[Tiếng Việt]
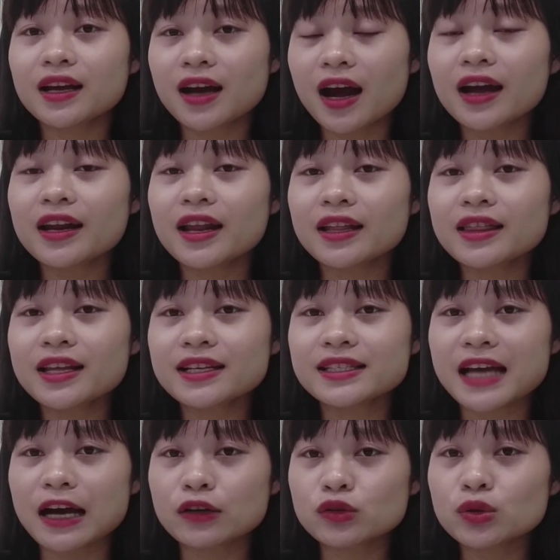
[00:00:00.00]
gây đến tình
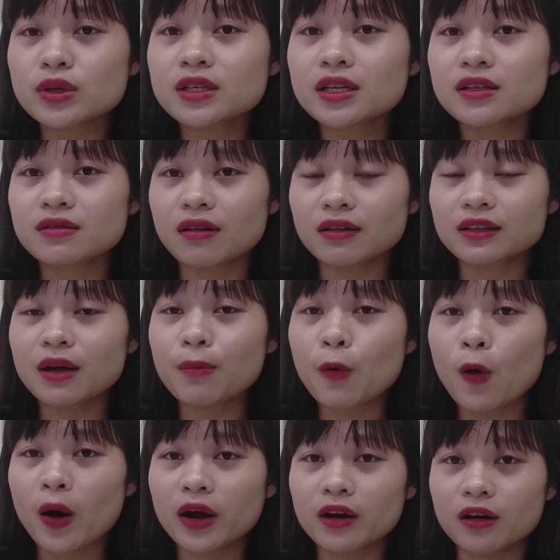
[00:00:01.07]
trạng suy dinh dưỡng thấp
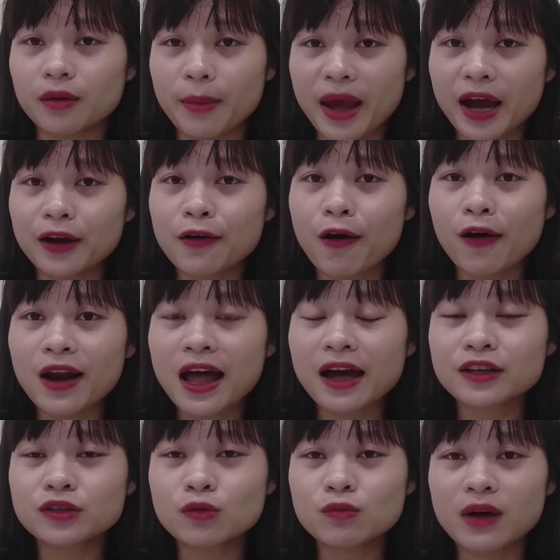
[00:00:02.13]
còi ở bé đó
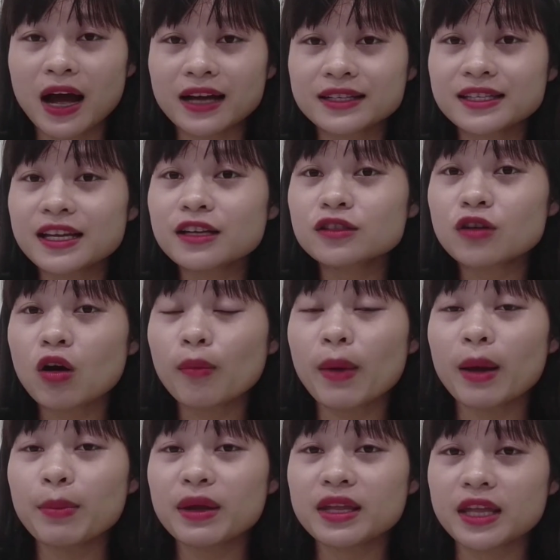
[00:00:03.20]
là dùng kháng sinh, do
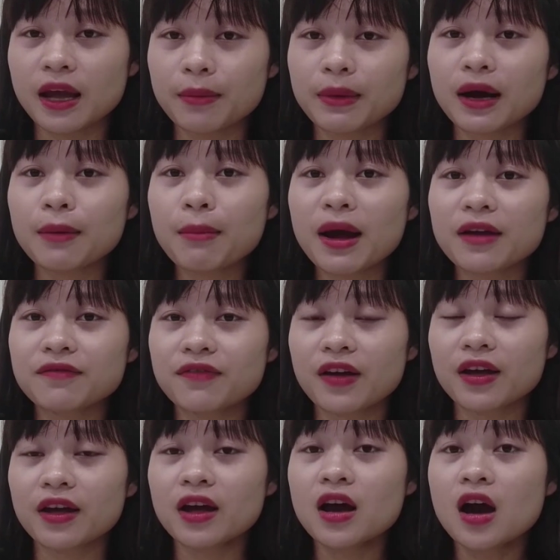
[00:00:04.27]
bé bị nhiễm các bệnh
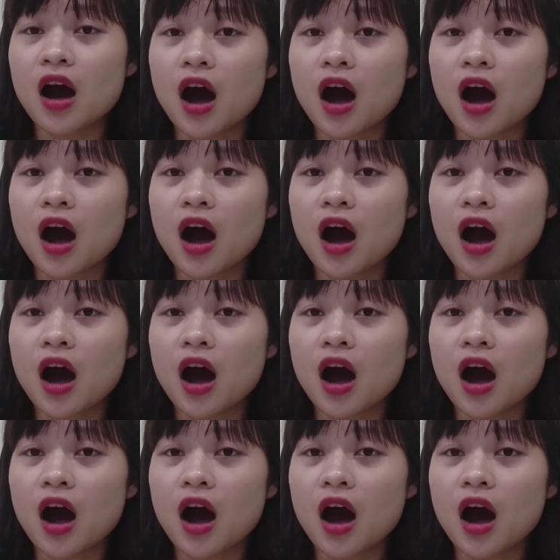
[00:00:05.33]
về